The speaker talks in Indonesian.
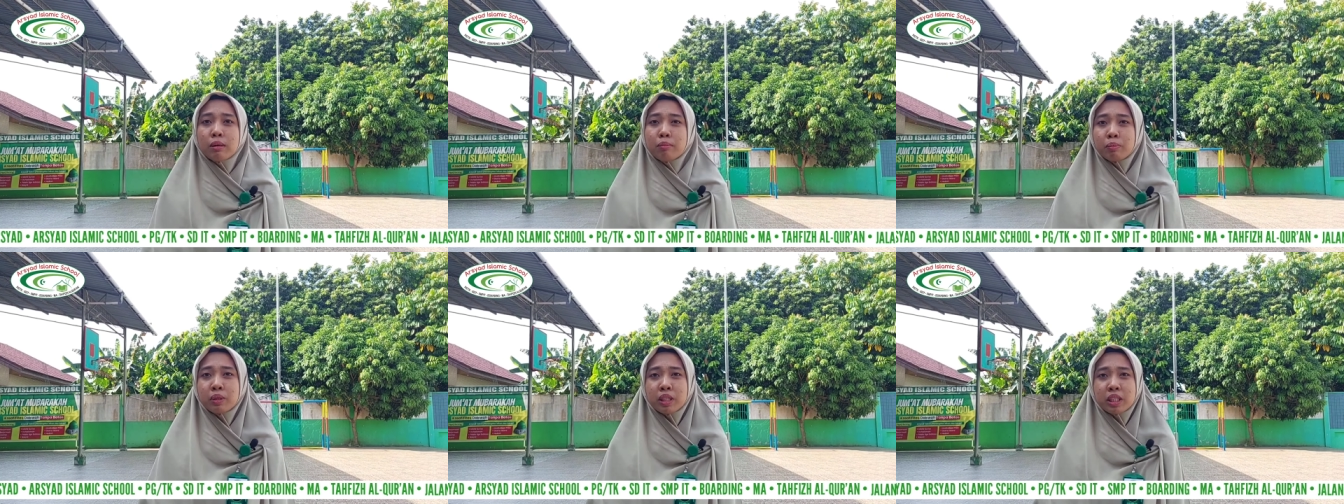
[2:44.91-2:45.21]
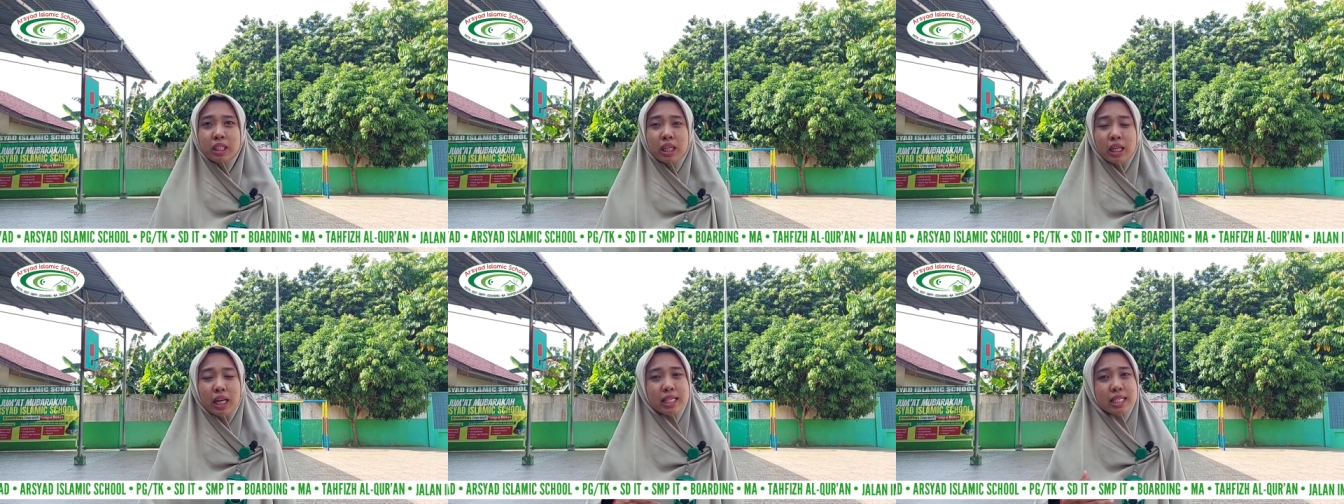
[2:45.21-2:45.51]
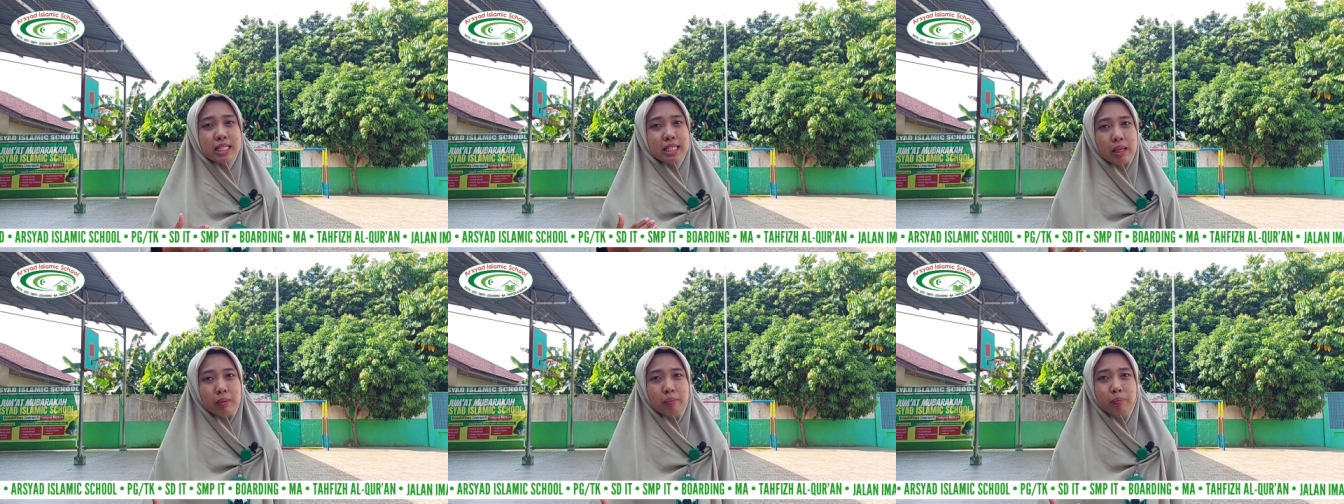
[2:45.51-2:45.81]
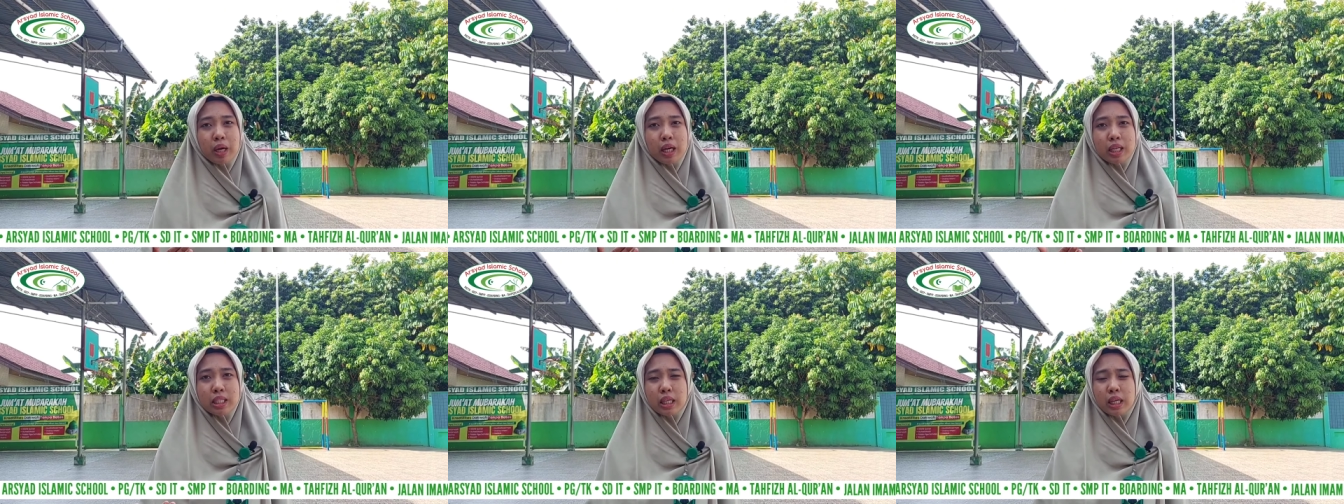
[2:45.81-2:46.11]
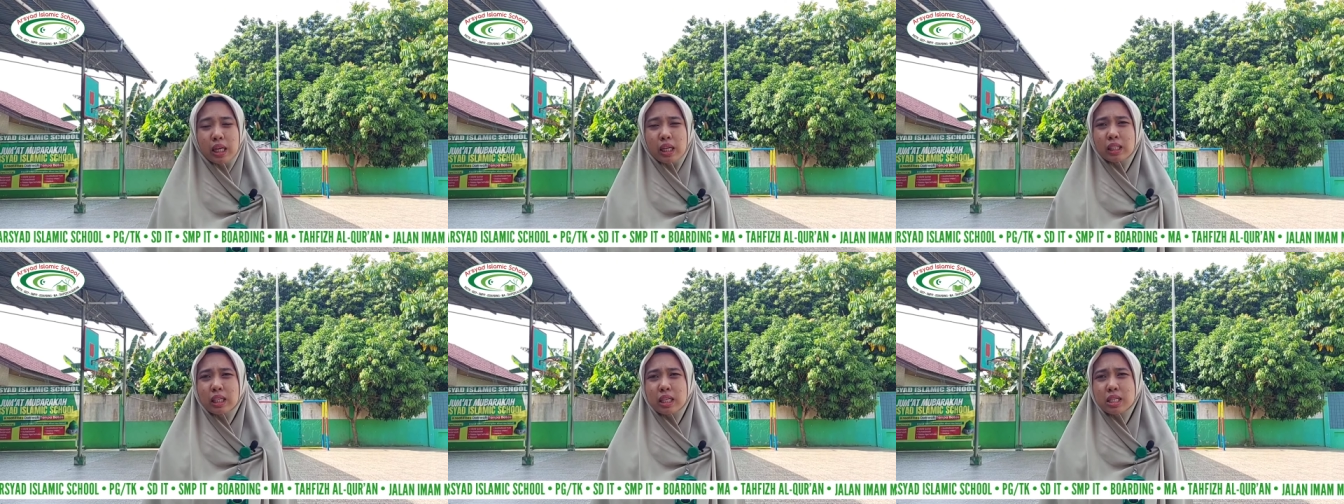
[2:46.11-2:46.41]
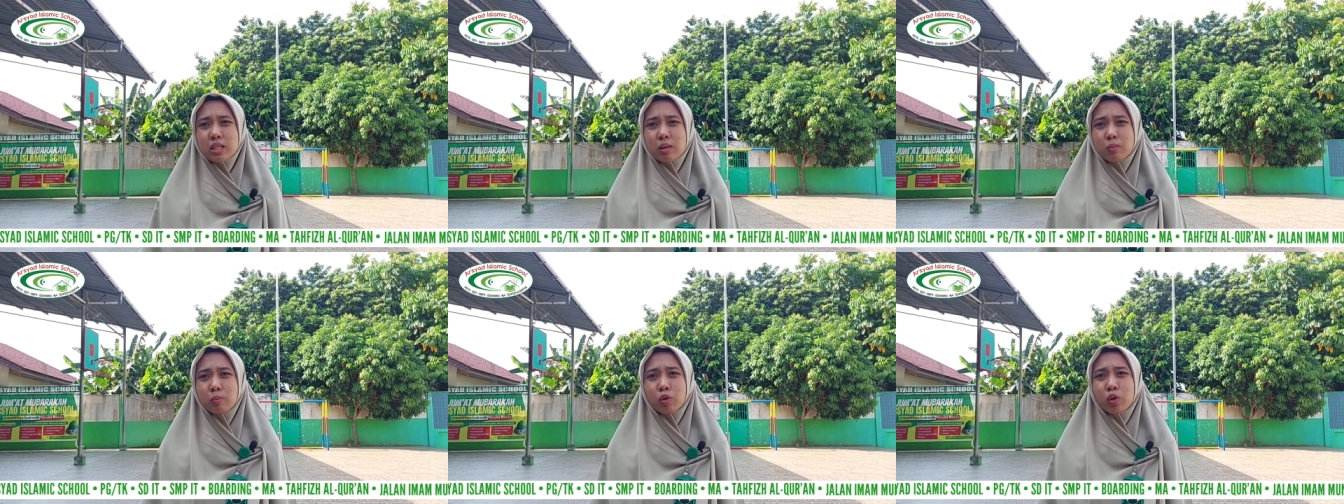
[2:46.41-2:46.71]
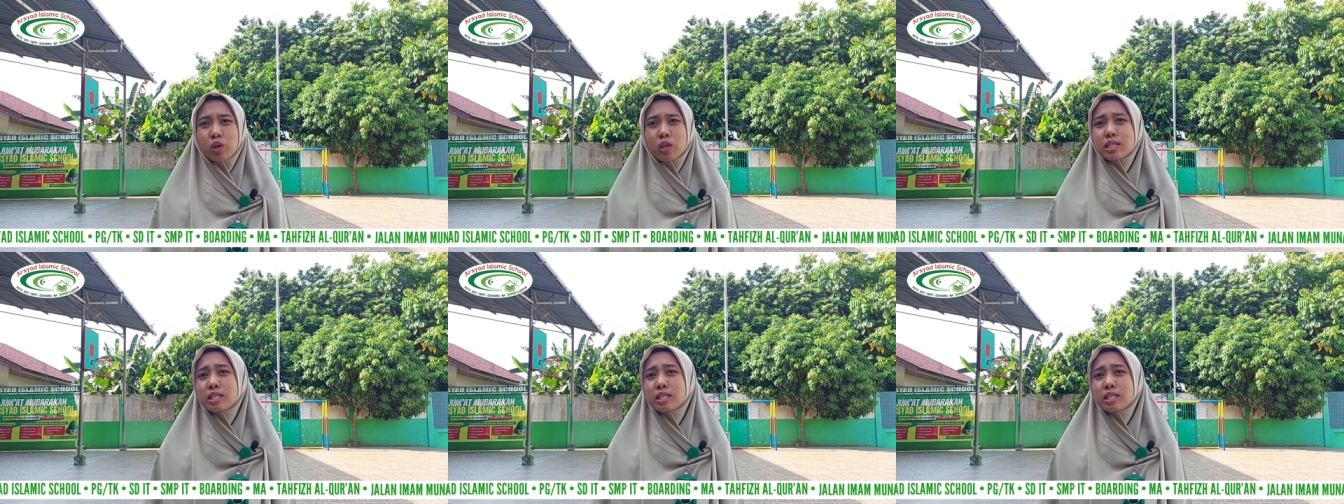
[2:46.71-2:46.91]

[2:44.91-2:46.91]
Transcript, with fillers: menjelaskan pelajaran tersebut